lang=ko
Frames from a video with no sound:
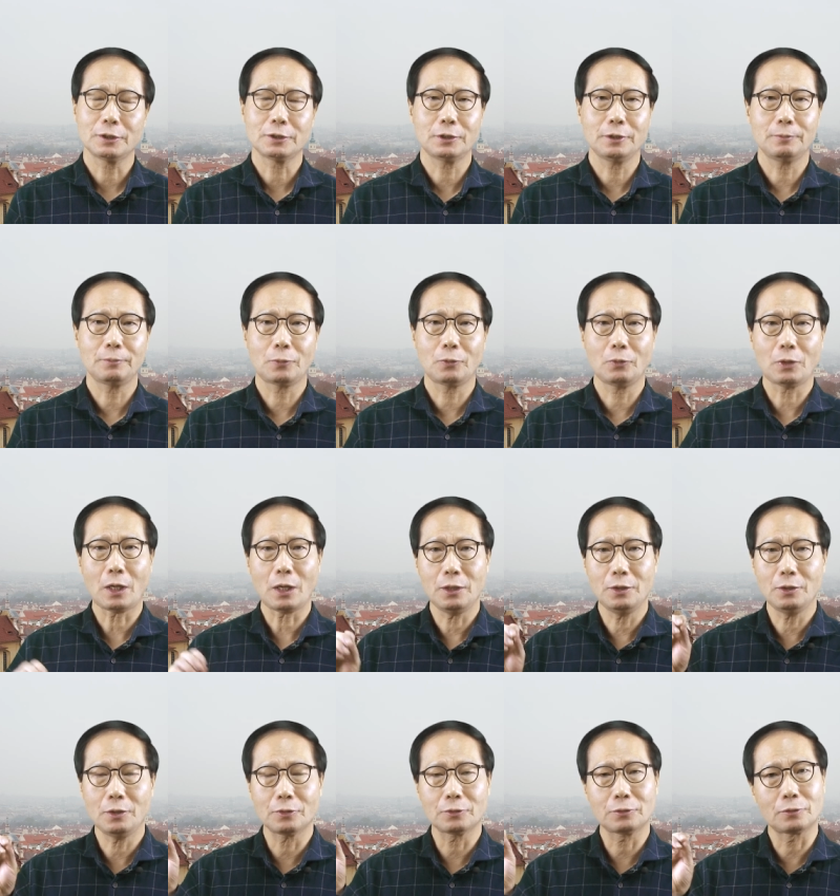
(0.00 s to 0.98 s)
이제 뭘
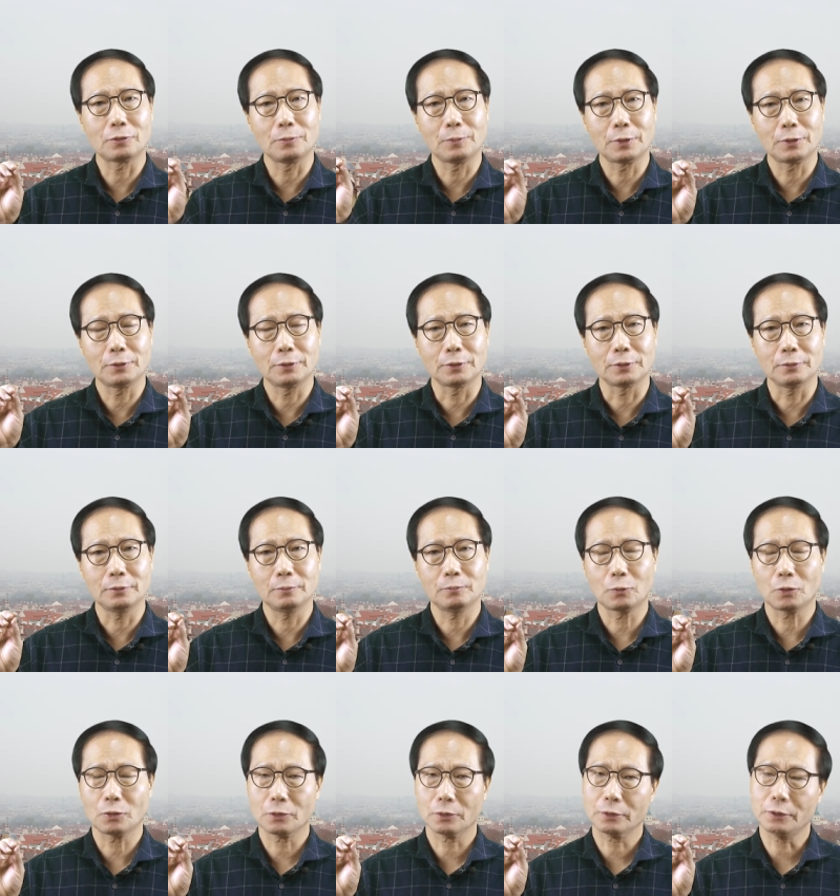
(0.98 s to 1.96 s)
하려 그러면은
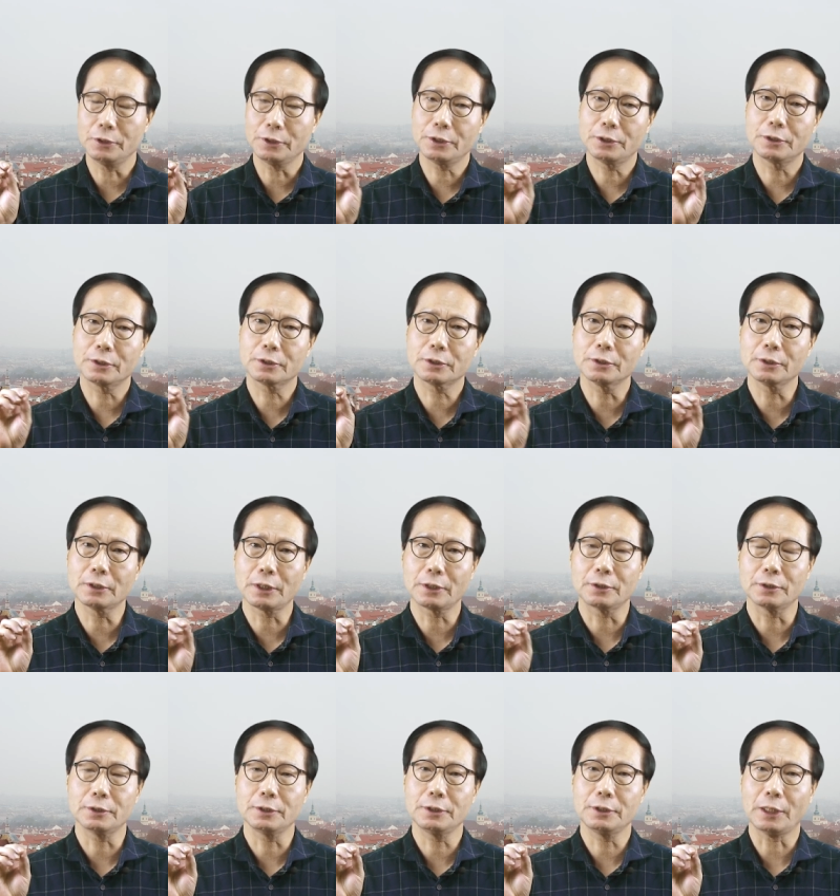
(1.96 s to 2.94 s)
뭐 글씨를
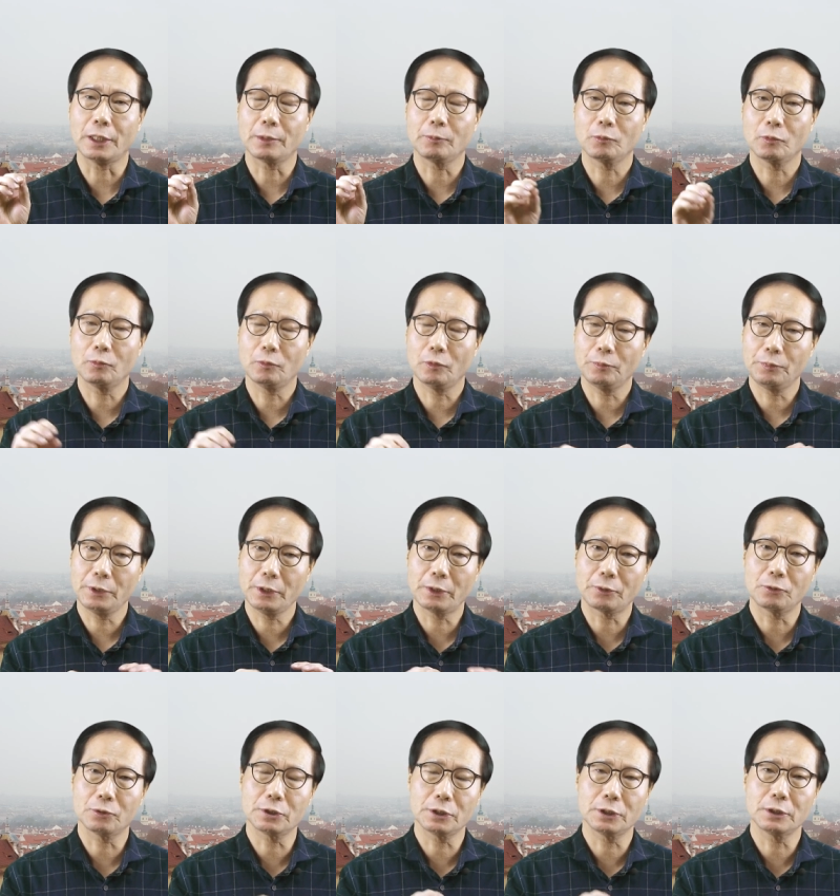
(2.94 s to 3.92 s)
쓴다든지 아니면 뭐
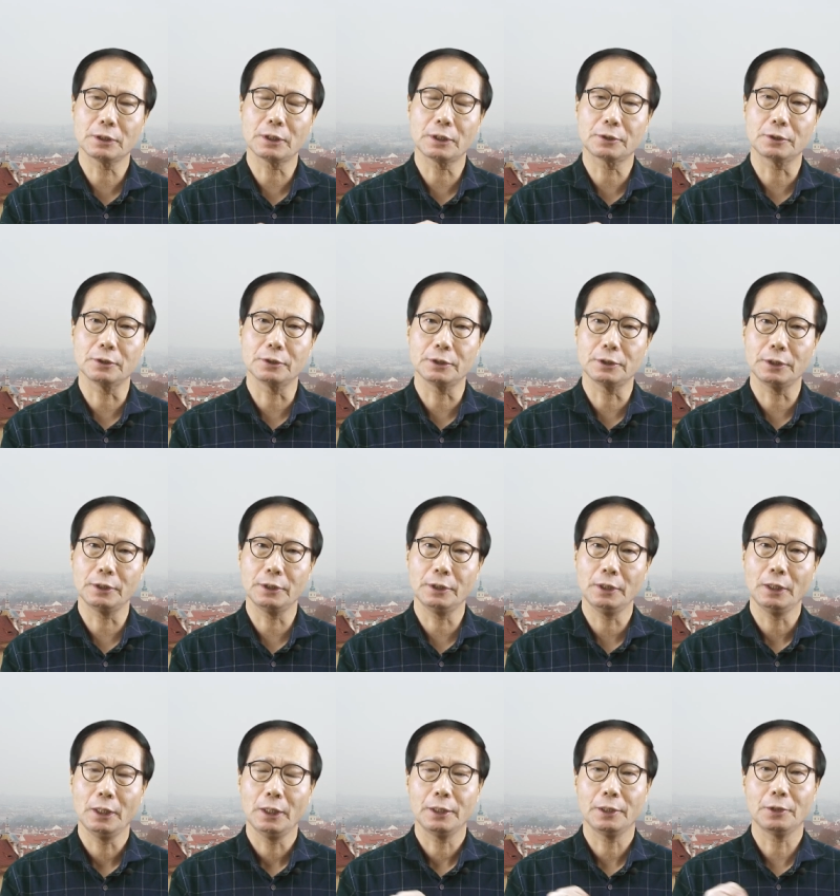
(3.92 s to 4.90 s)
피아노를
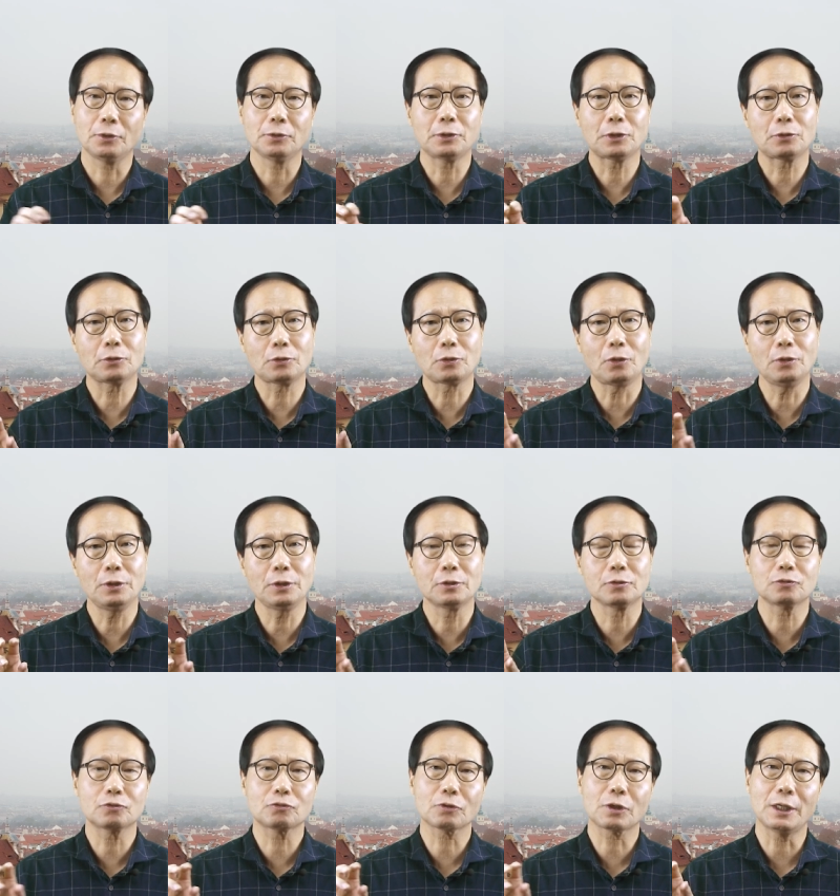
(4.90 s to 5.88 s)
친다든지 이럴 때도
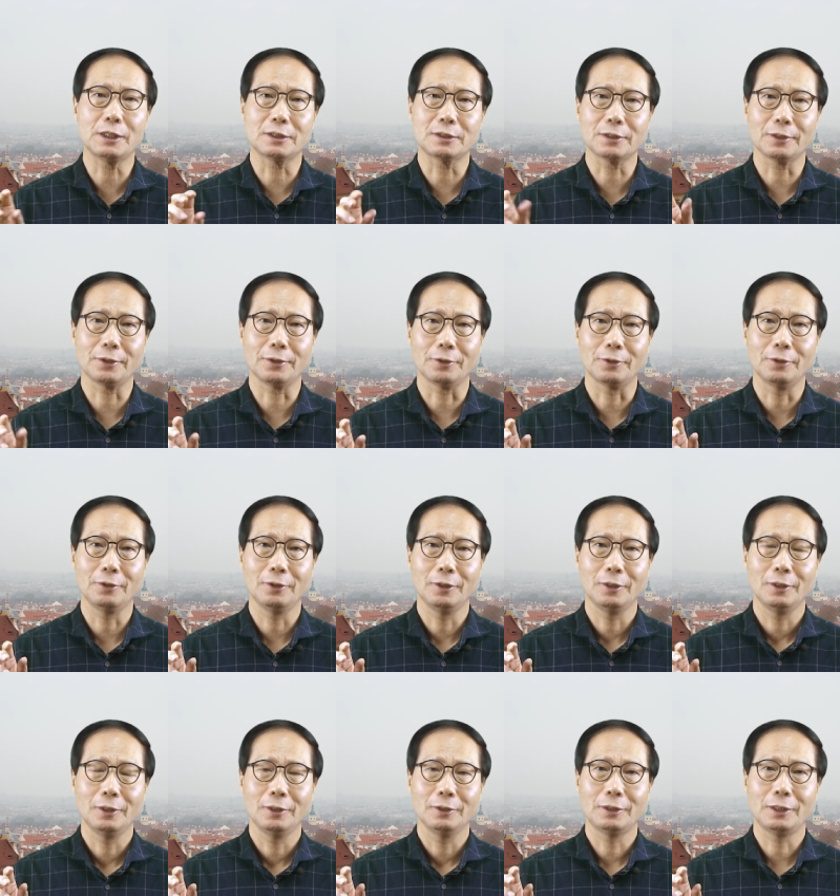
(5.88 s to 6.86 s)
떨리는 수가 있어요.
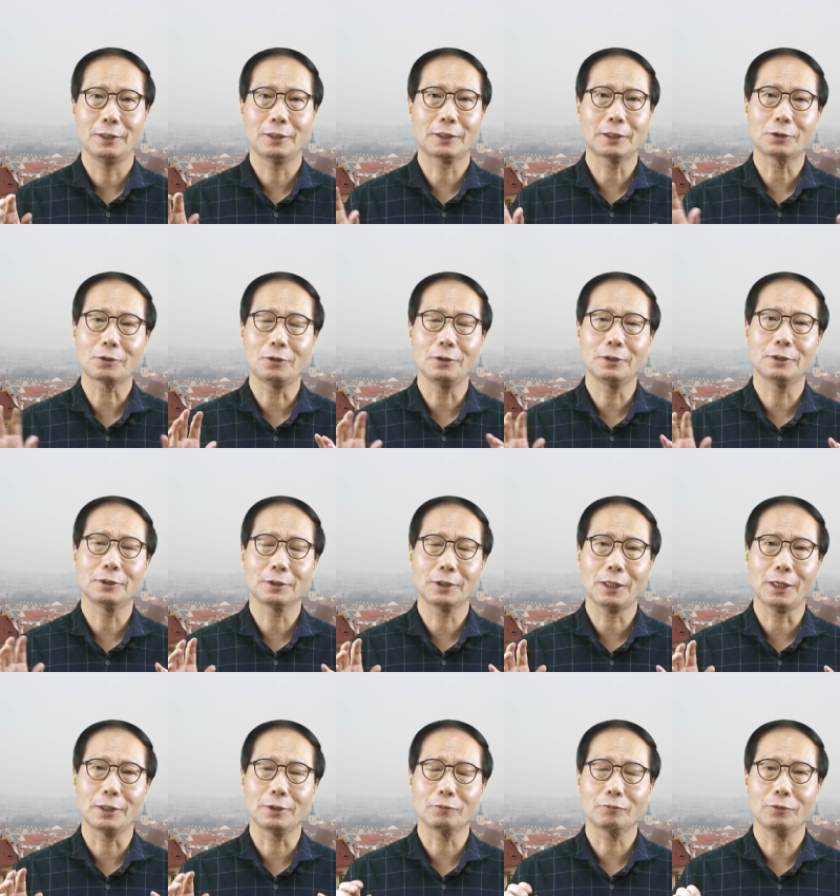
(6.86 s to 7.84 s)
이렇게 떨리는
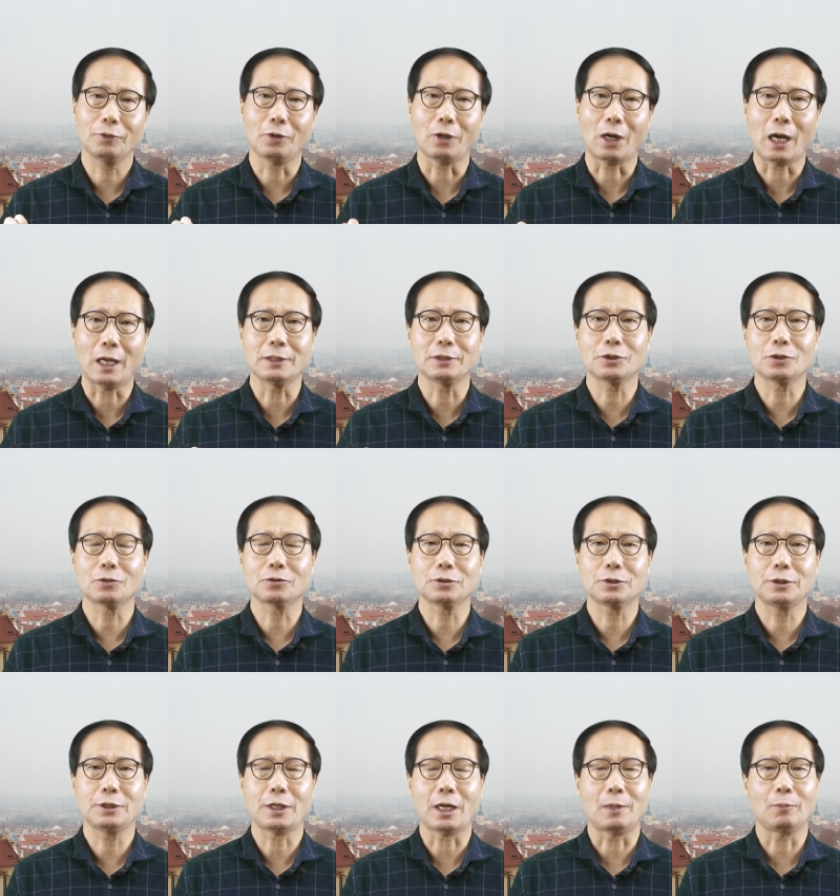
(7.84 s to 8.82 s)
게 아니고요.
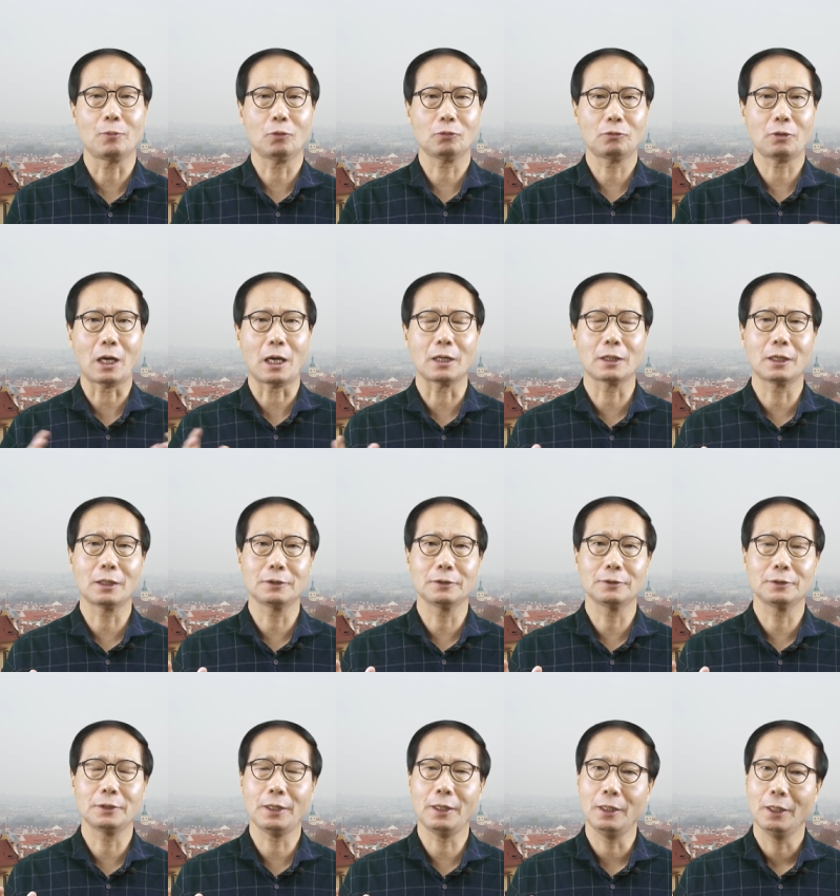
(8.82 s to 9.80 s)
안정시 아무것도 안
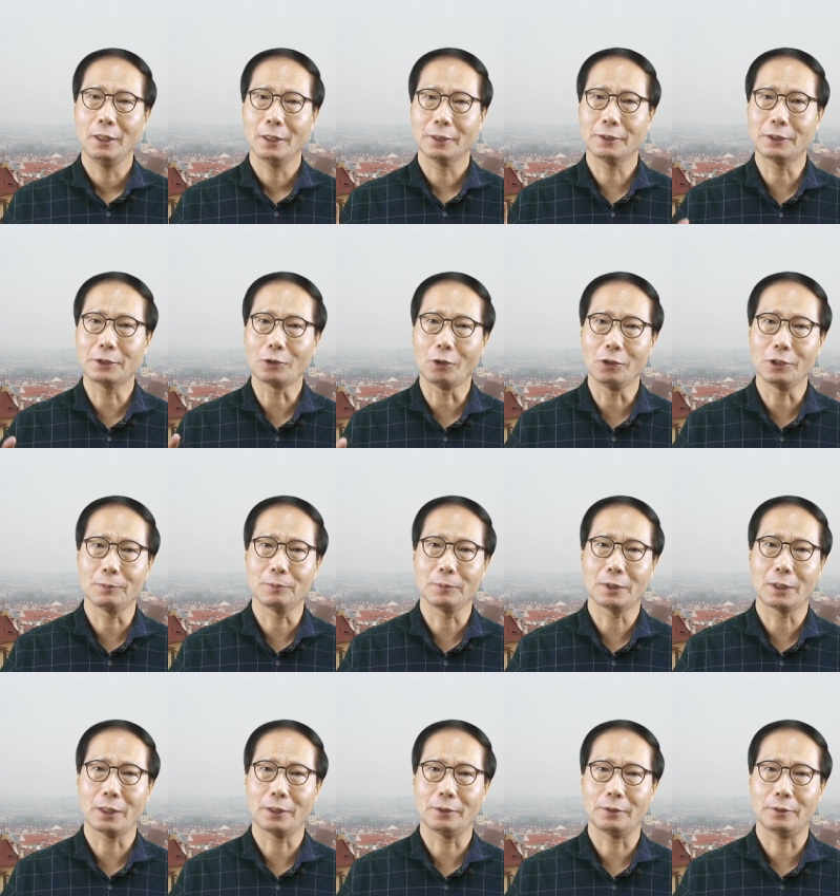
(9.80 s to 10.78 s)
하는데 그때
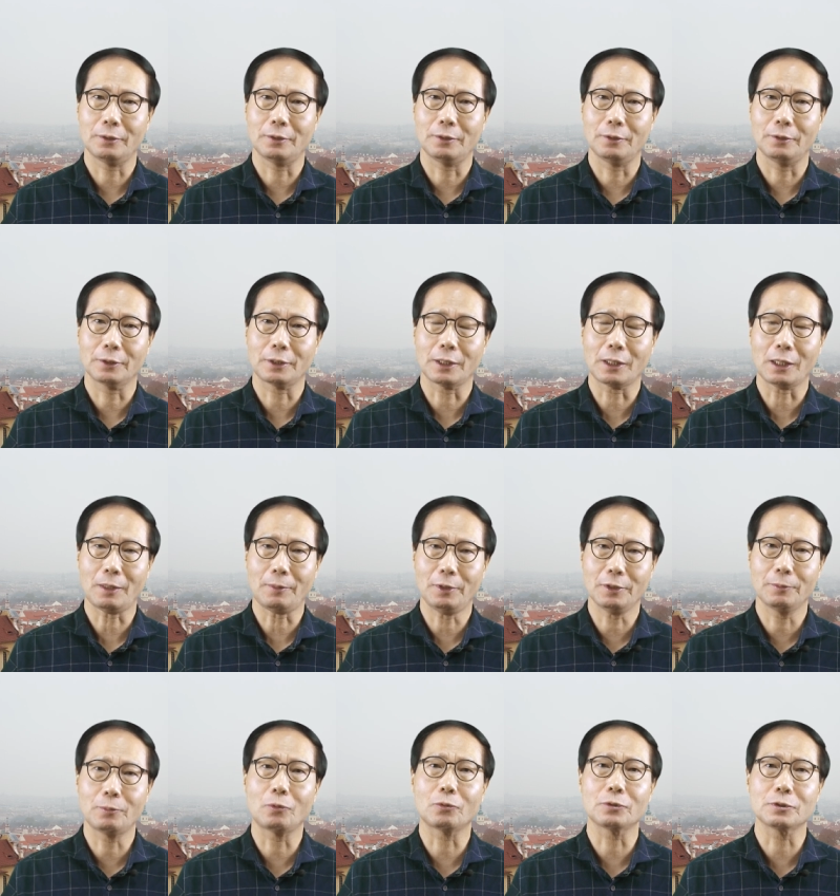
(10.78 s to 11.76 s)
떨립니다. 이렇게
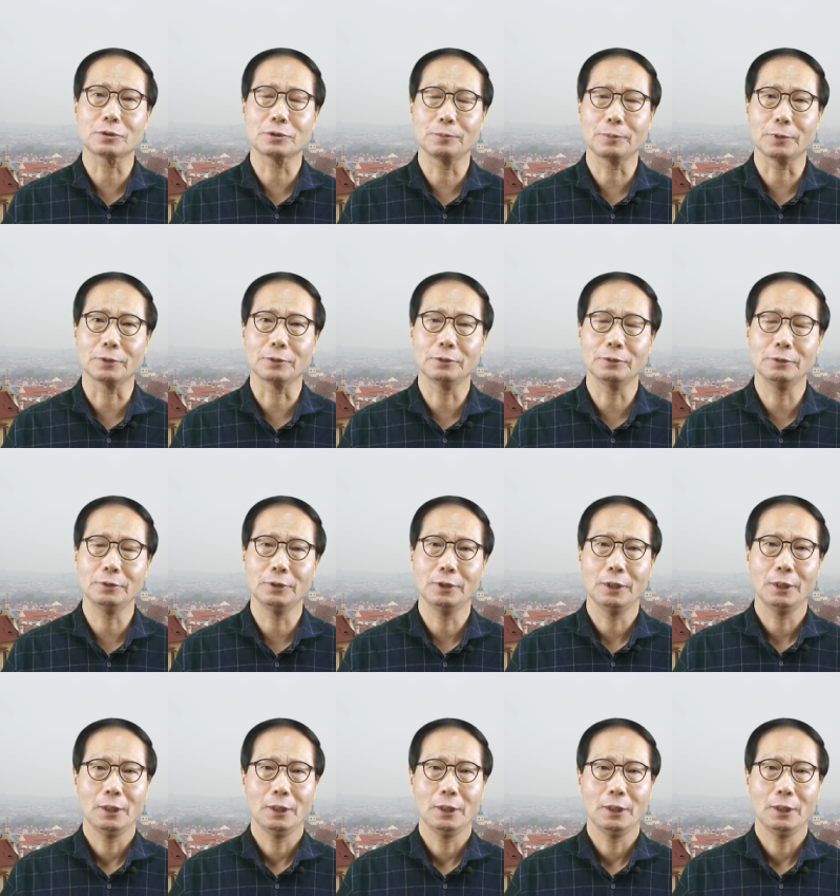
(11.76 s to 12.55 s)
가만히 보고 있으면은.